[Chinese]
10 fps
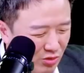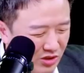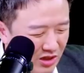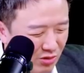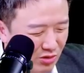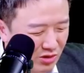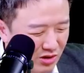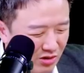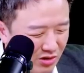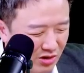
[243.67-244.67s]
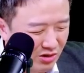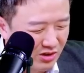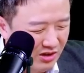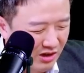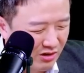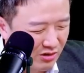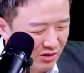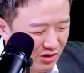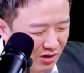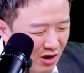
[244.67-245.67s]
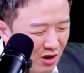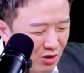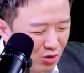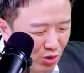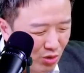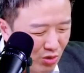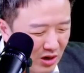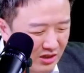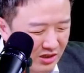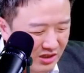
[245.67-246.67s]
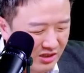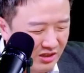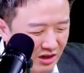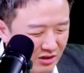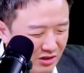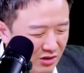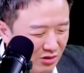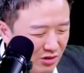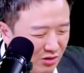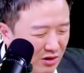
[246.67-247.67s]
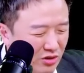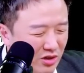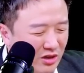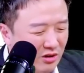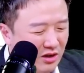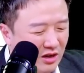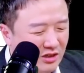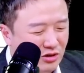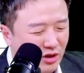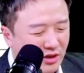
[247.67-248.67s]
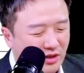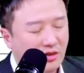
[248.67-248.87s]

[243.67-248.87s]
五十到五十九、六十到六十九，除了四十到四十九之外，全年龄段耐心的全